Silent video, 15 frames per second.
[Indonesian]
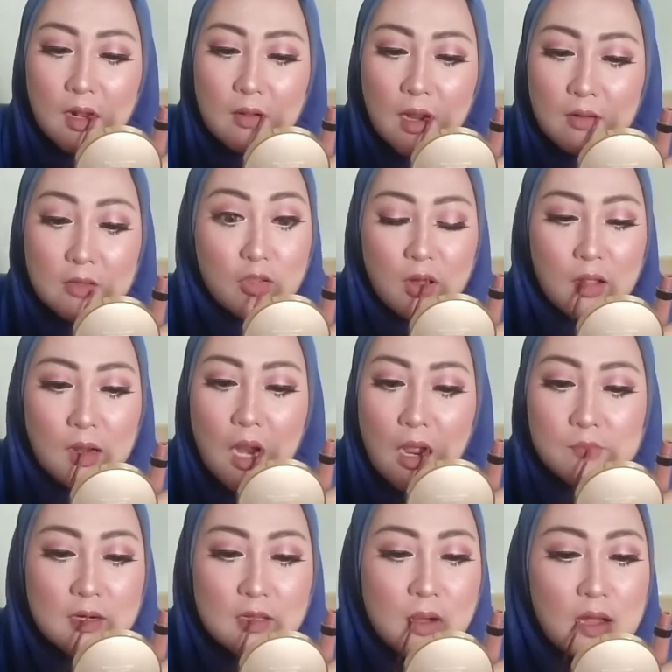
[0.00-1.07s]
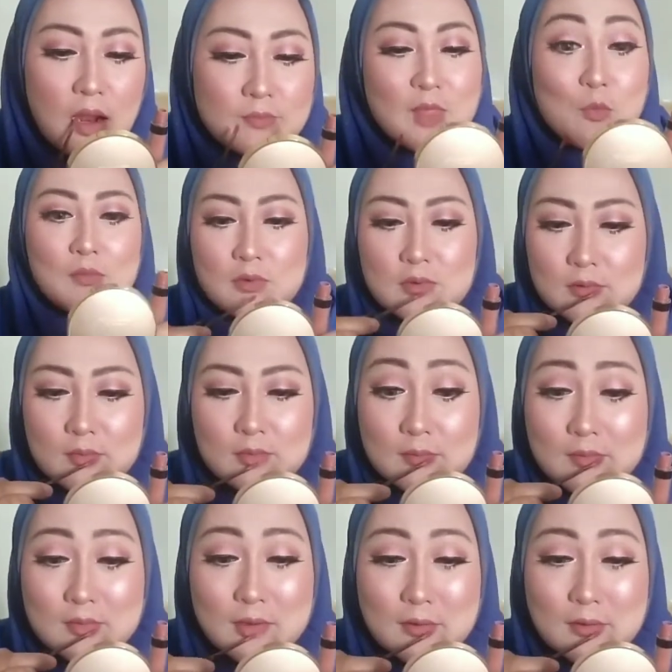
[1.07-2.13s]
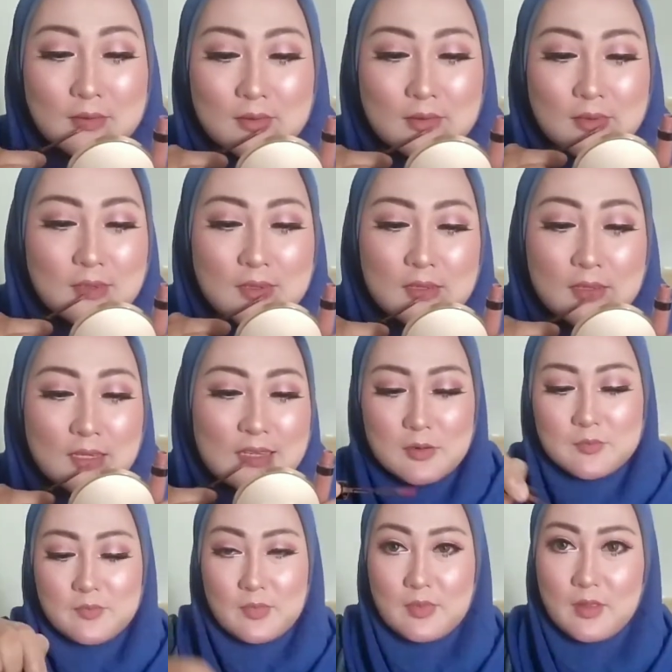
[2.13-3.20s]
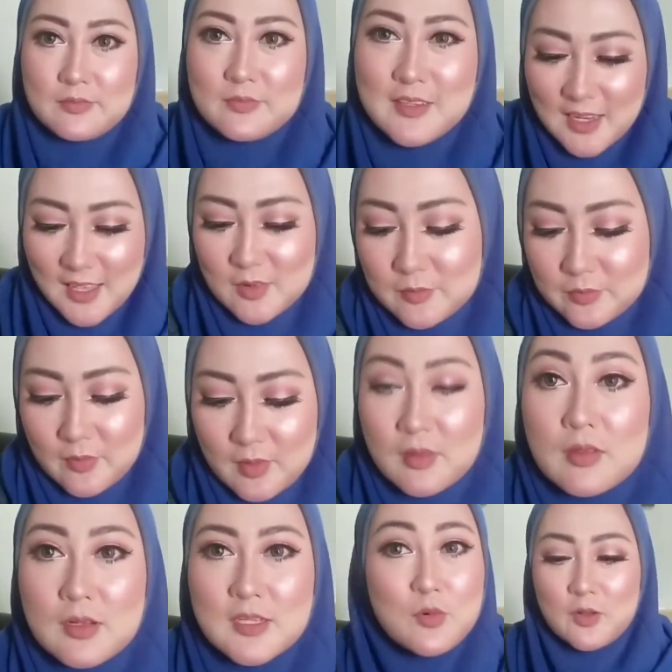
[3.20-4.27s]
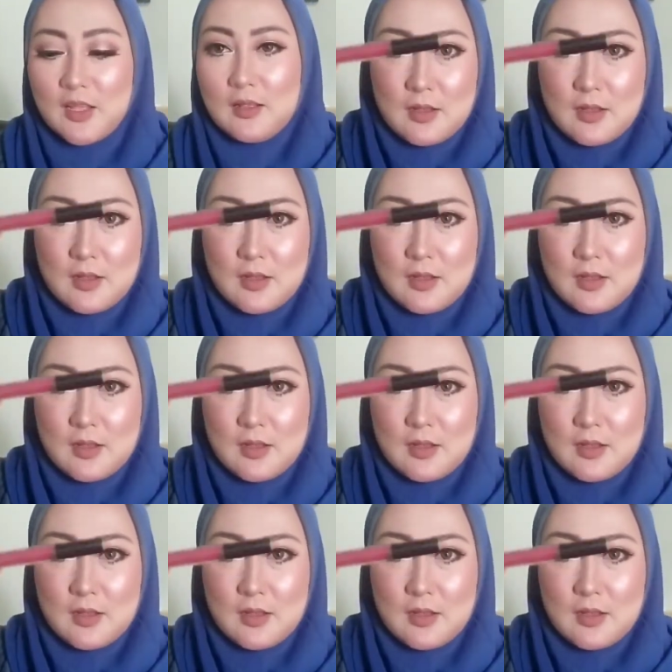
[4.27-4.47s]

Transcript: ya ini hasilnya aku ganti baju dan ganti jilbab dulu Tara